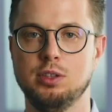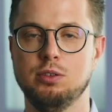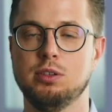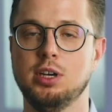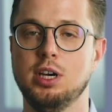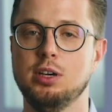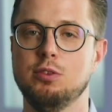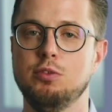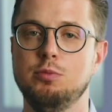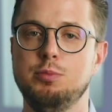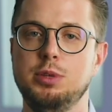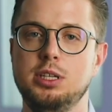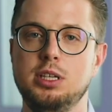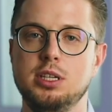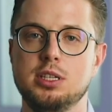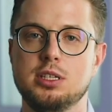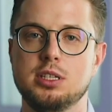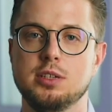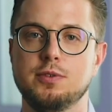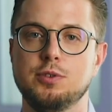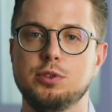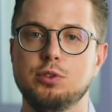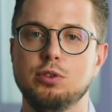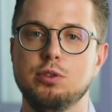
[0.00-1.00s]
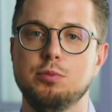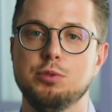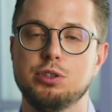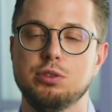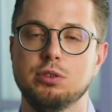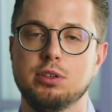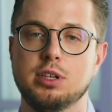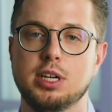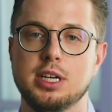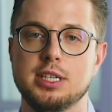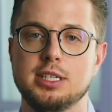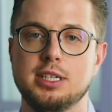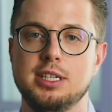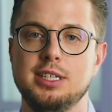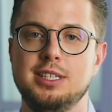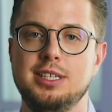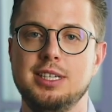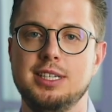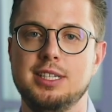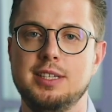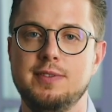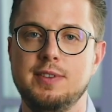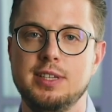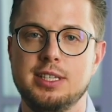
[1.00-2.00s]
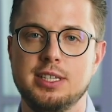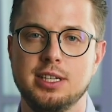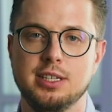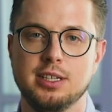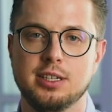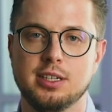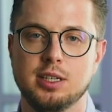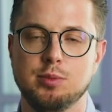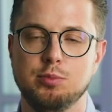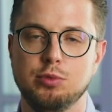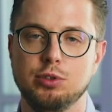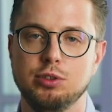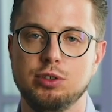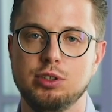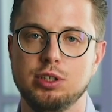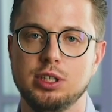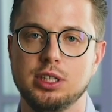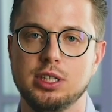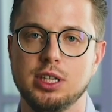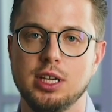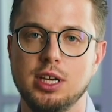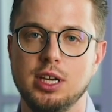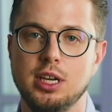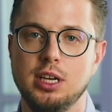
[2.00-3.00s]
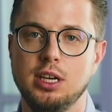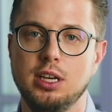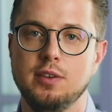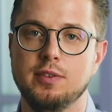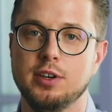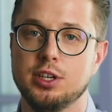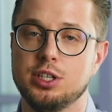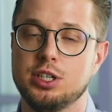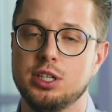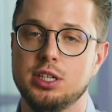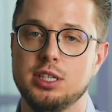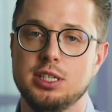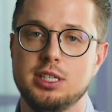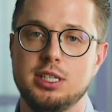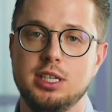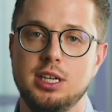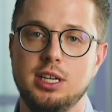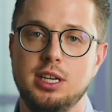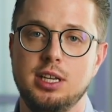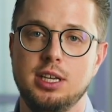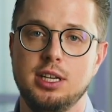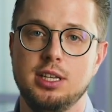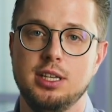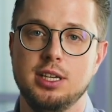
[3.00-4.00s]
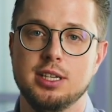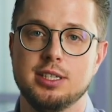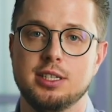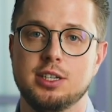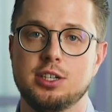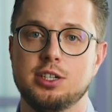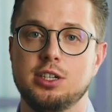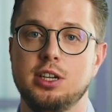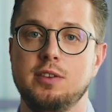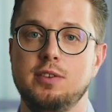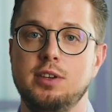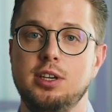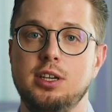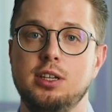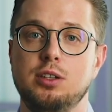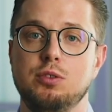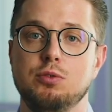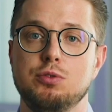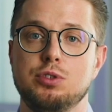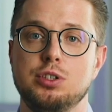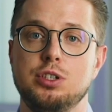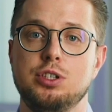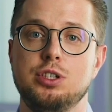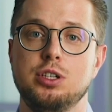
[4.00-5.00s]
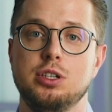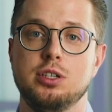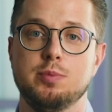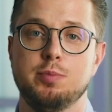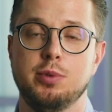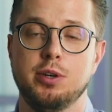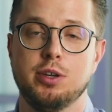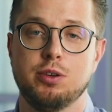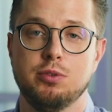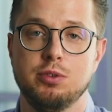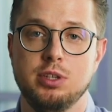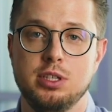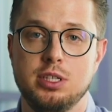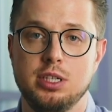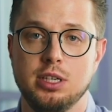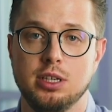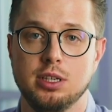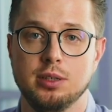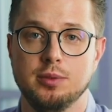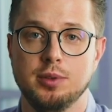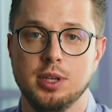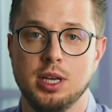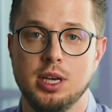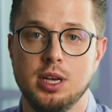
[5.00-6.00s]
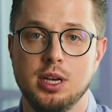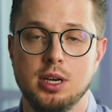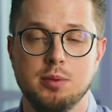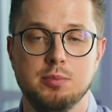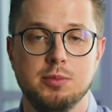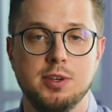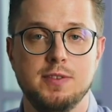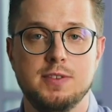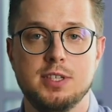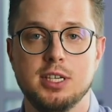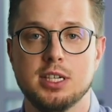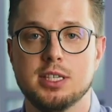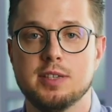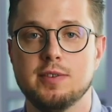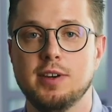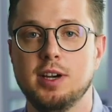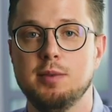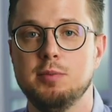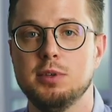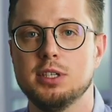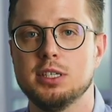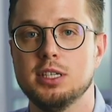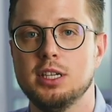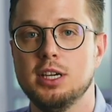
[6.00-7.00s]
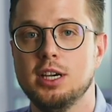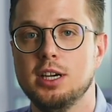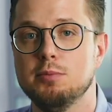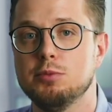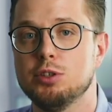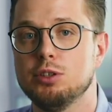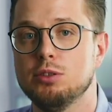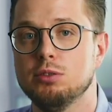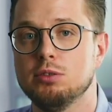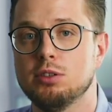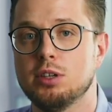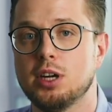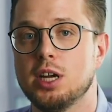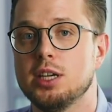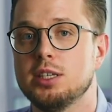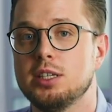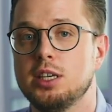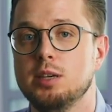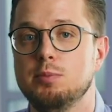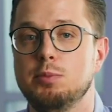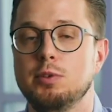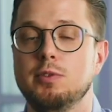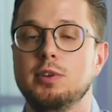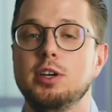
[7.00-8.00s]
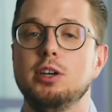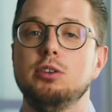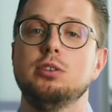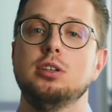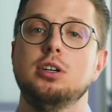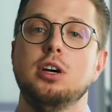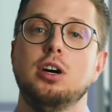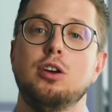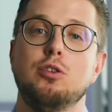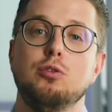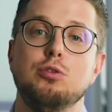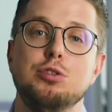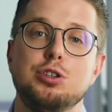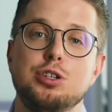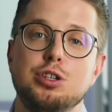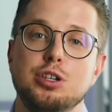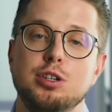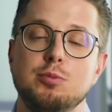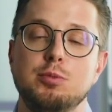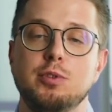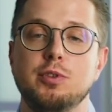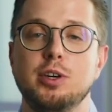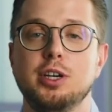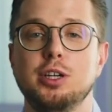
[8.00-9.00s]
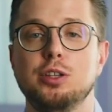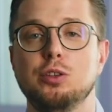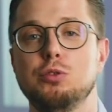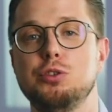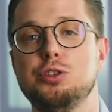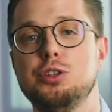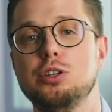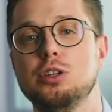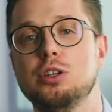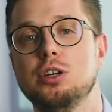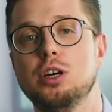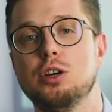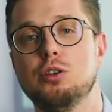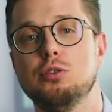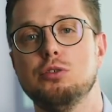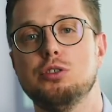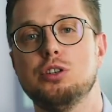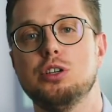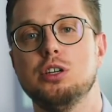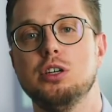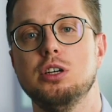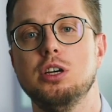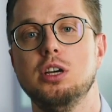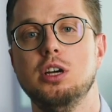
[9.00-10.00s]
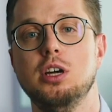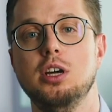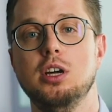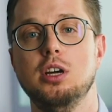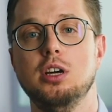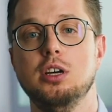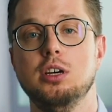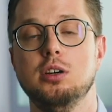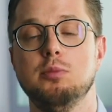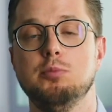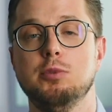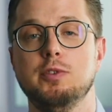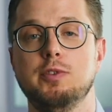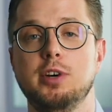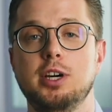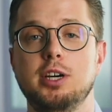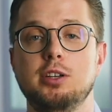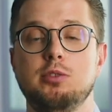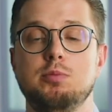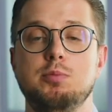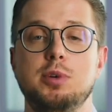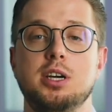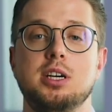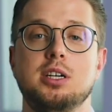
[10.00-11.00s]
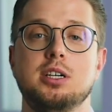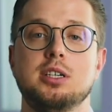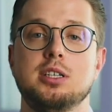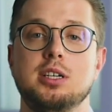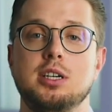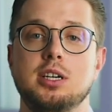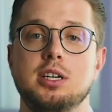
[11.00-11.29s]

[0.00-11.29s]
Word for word: Но как убедиться в том, что краска действительно работает и ваше изделие не заржавеет уже через пару недель? Мы все с вами знаем, что краски бывают хорошие, бывают очень хорошие, бывают, мягко